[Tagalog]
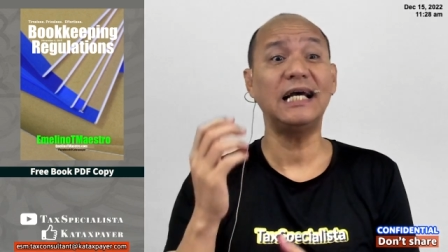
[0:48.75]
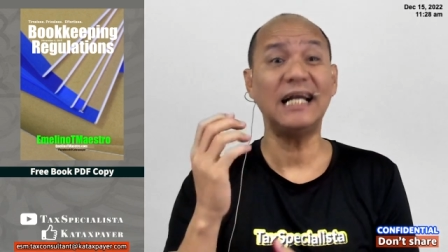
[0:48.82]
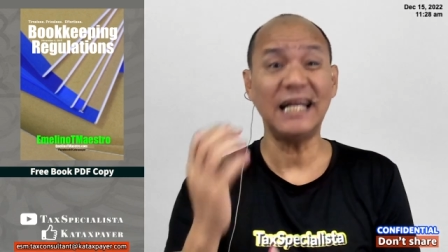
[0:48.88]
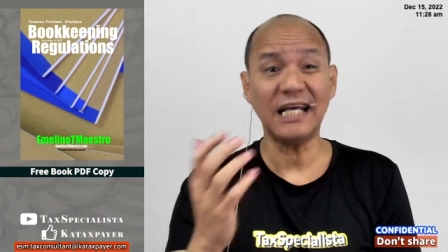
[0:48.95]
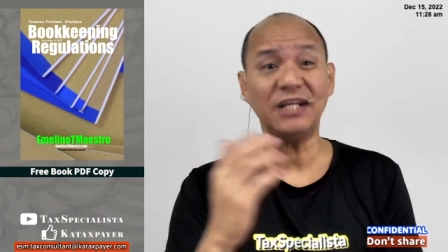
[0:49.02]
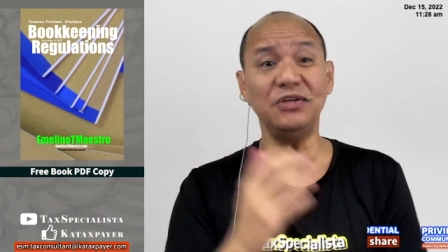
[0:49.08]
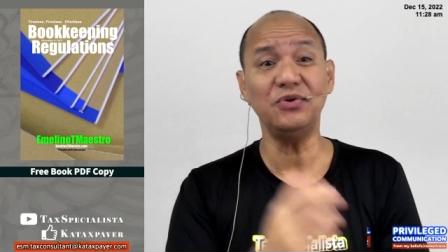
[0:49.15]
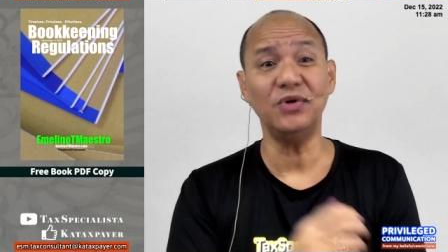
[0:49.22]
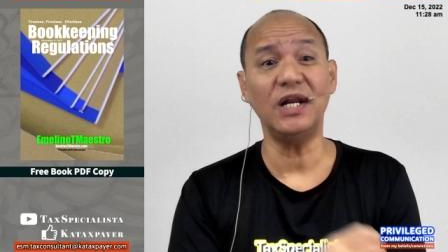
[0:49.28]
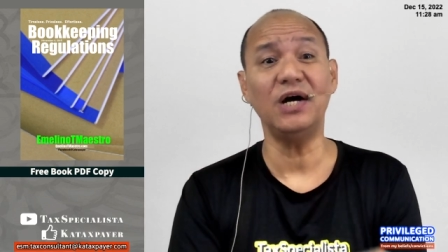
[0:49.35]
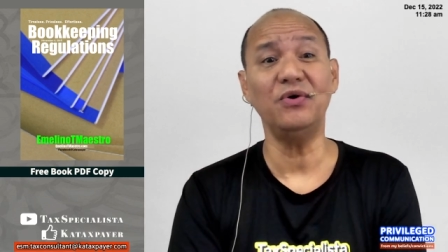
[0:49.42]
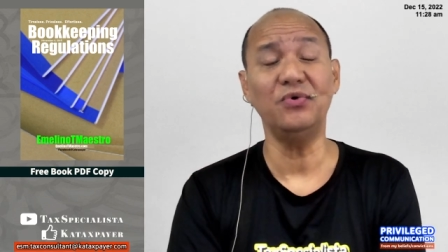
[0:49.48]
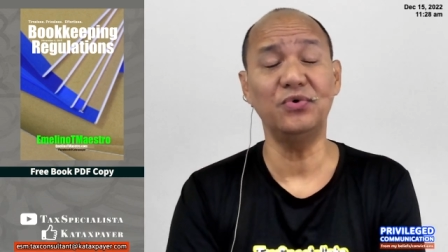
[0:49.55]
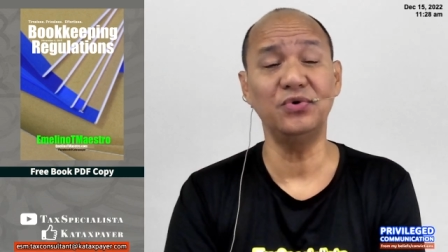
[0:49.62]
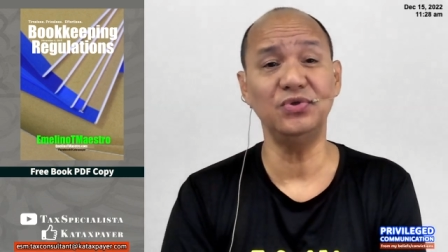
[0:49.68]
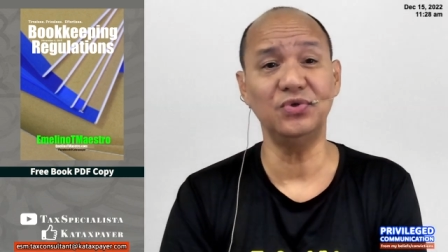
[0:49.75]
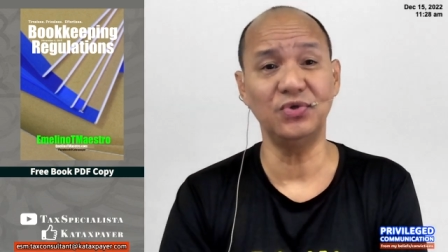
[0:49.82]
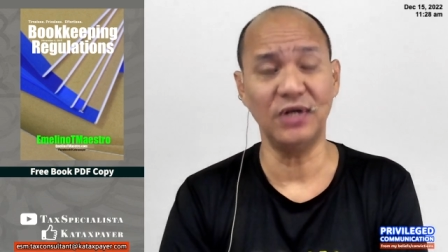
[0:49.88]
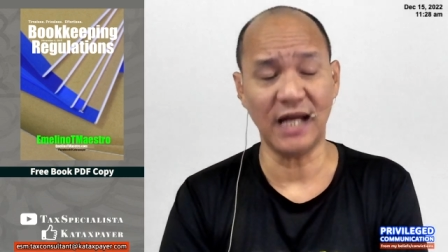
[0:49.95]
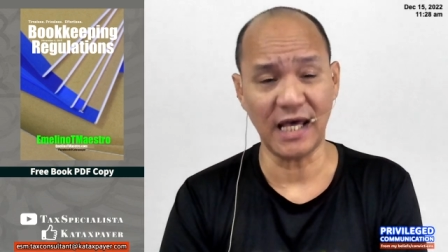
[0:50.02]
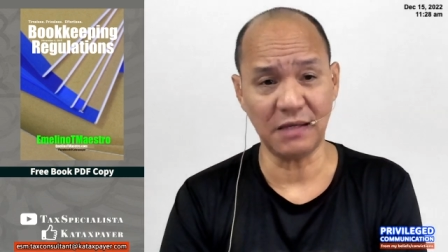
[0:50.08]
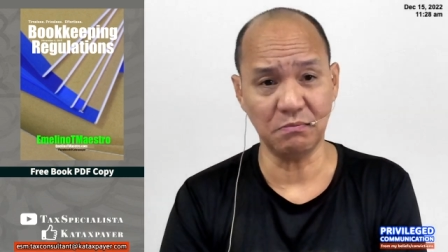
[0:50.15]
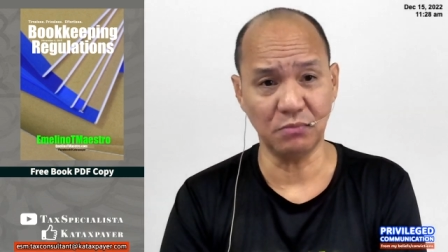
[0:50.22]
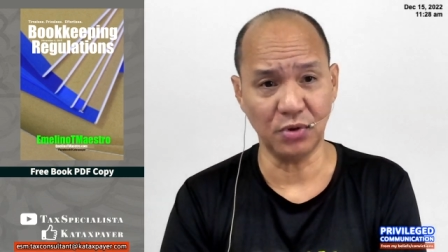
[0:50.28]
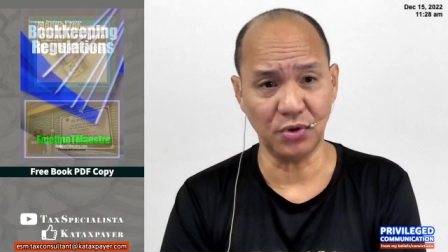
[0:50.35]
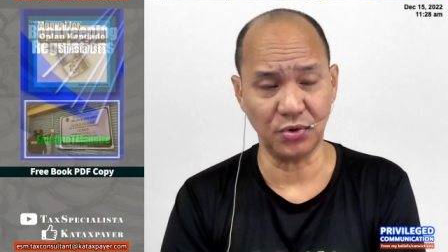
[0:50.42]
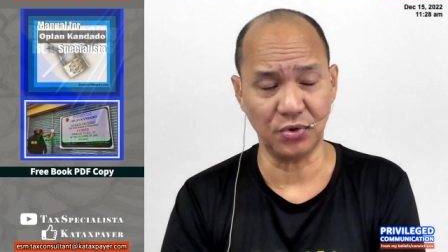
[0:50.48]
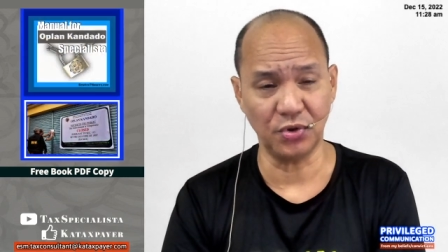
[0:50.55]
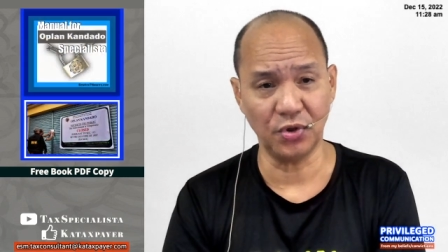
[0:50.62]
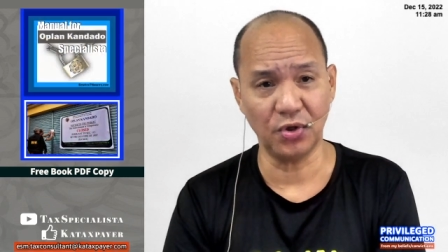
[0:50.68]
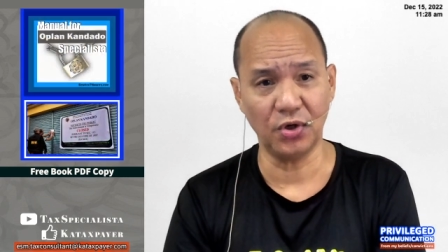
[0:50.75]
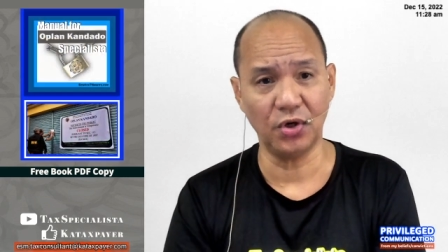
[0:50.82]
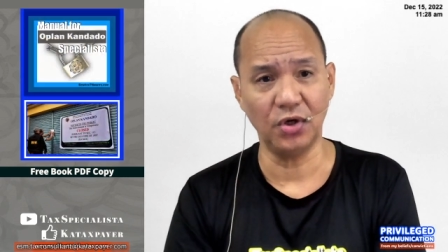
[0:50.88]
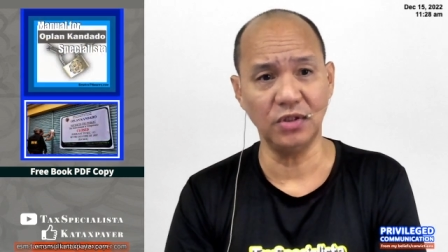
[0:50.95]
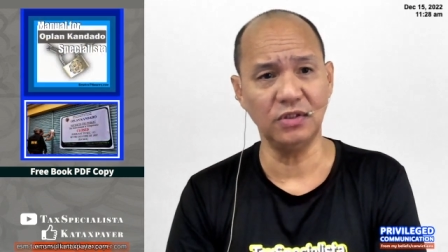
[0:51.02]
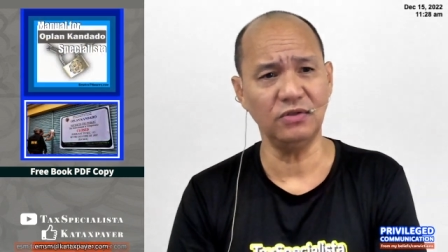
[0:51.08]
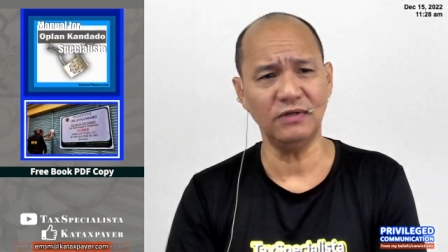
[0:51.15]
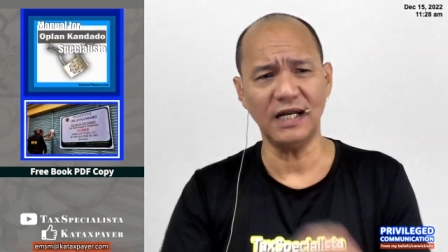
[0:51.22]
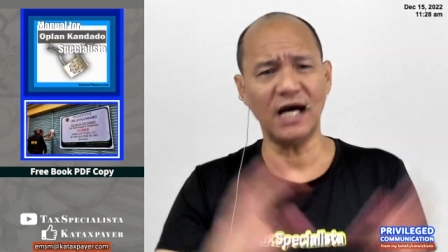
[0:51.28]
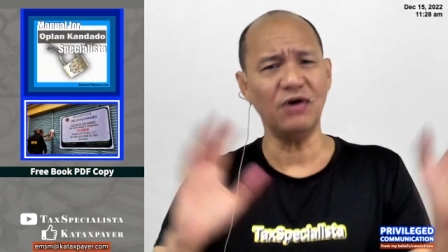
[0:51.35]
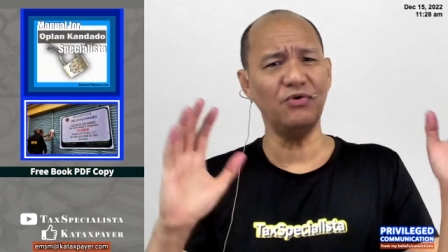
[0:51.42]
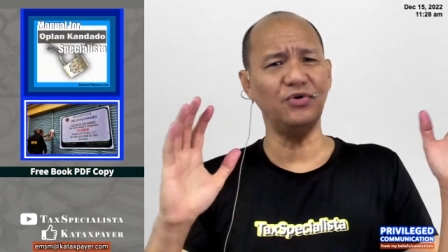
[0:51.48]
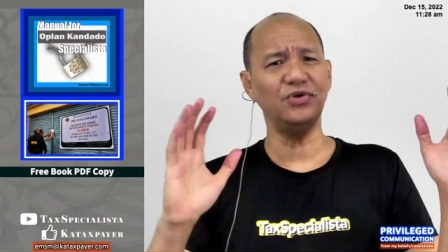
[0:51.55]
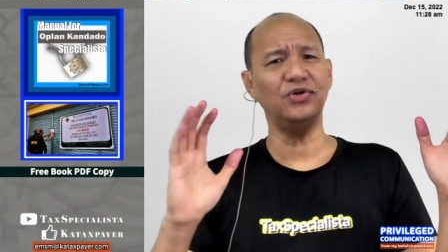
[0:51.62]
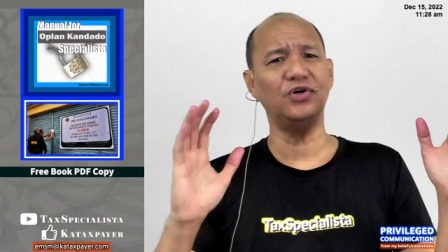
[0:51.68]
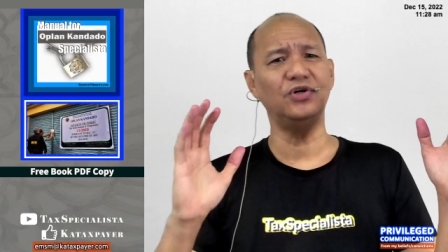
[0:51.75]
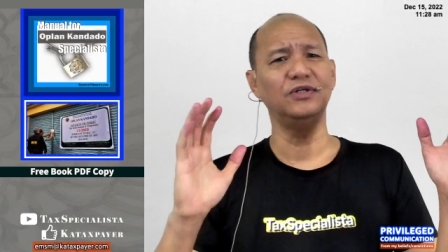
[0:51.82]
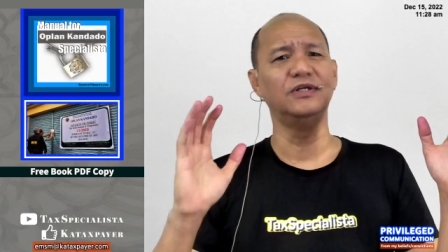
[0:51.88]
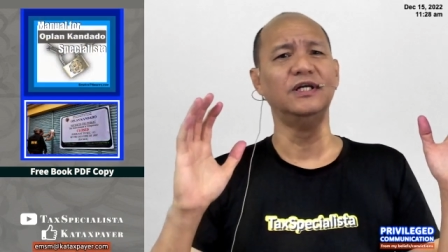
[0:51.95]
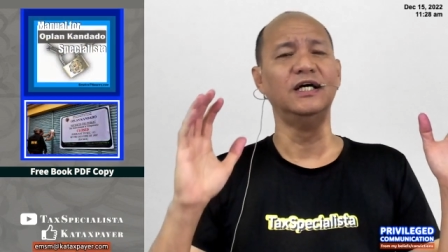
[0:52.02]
click nyo lang ho yung like button. Yun lang ho yun.